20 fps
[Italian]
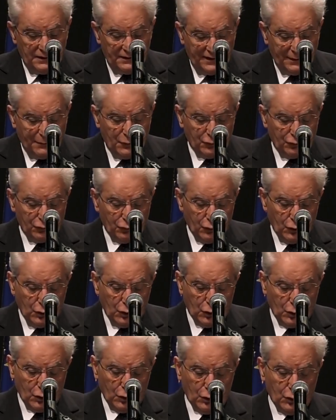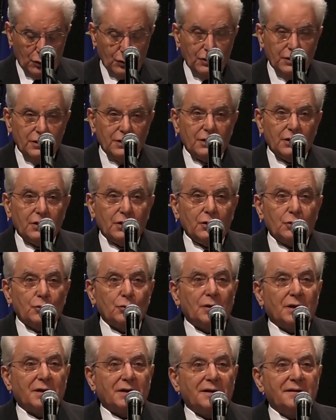Siamo sull'orlo
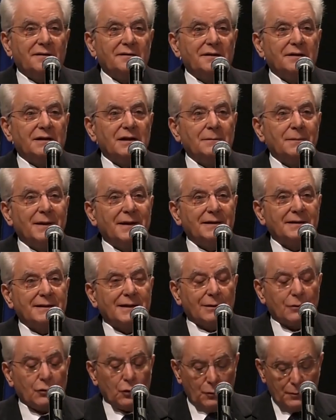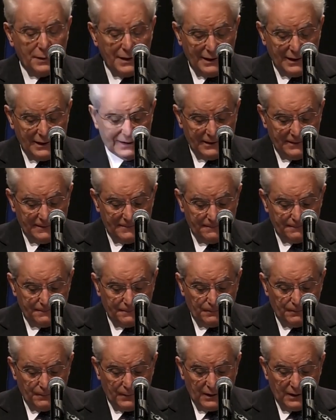di una crisi climatica globale,
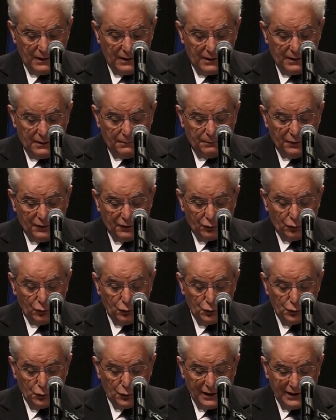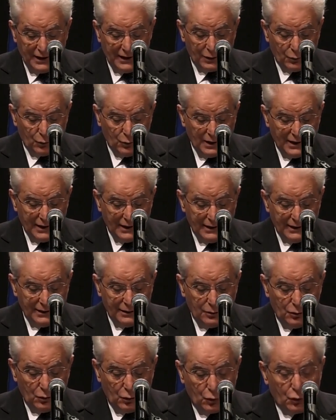per scongiurare la
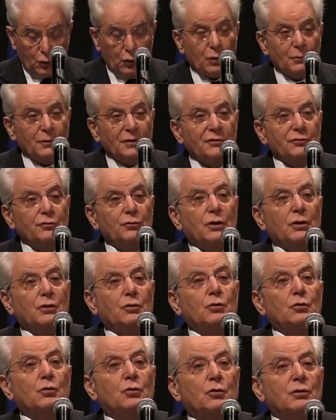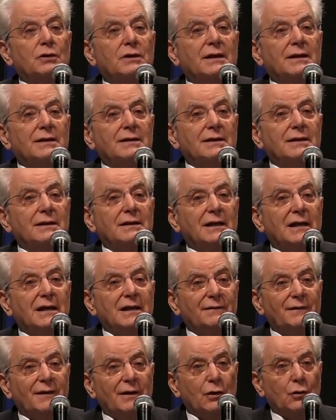quale occorrono misure concordate a
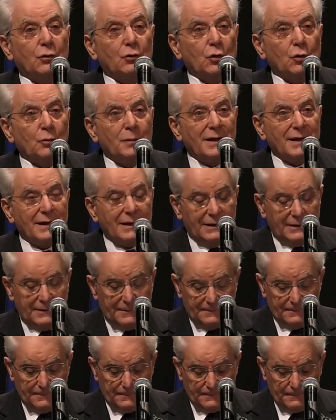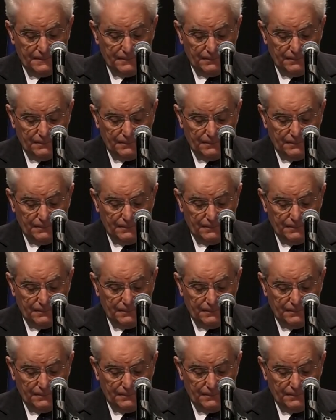livello globale.